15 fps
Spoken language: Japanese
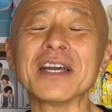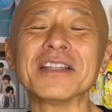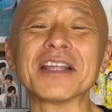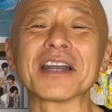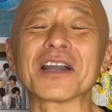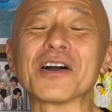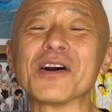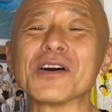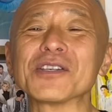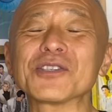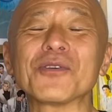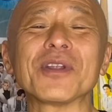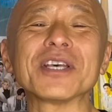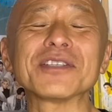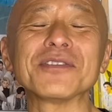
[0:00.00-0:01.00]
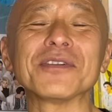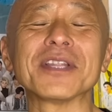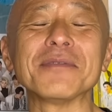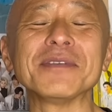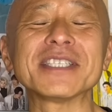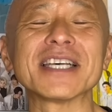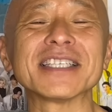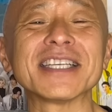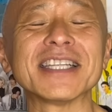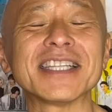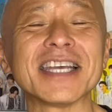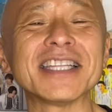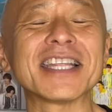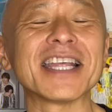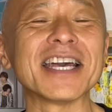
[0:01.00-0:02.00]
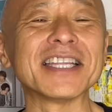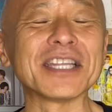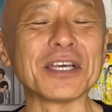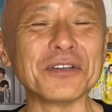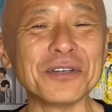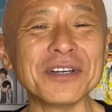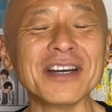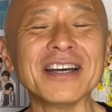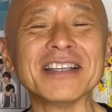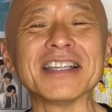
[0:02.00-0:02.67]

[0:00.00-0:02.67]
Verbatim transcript: なんか、それスノで見させていただいて、だいてる、